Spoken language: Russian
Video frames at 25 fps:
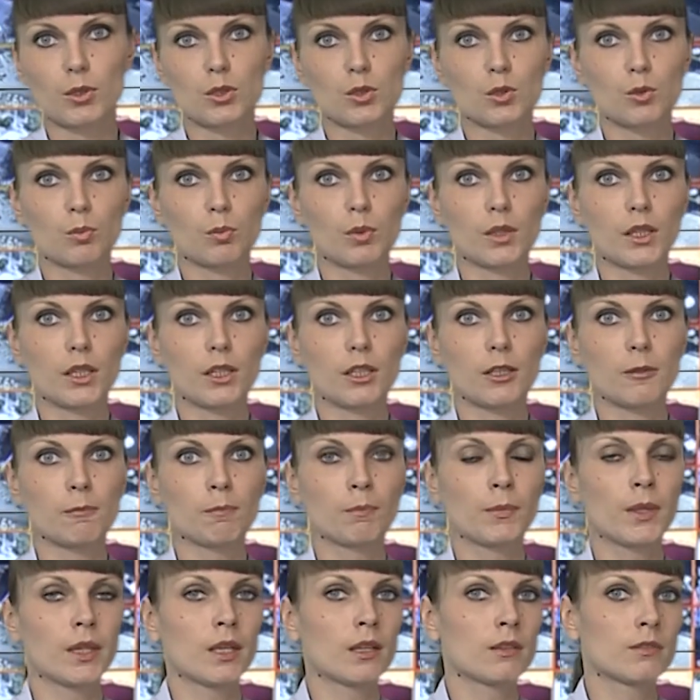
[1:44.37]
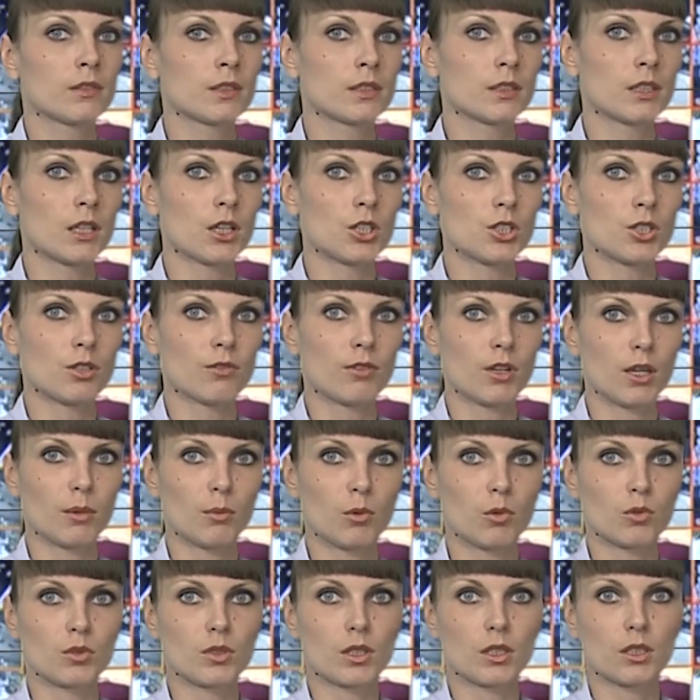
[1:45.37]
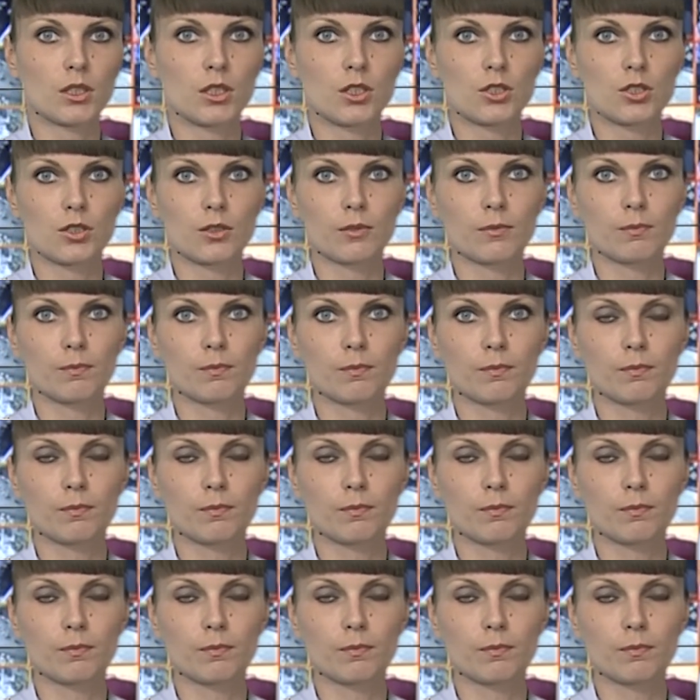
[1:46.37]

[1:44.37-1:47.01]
преступлений. В настоящее время он задержан.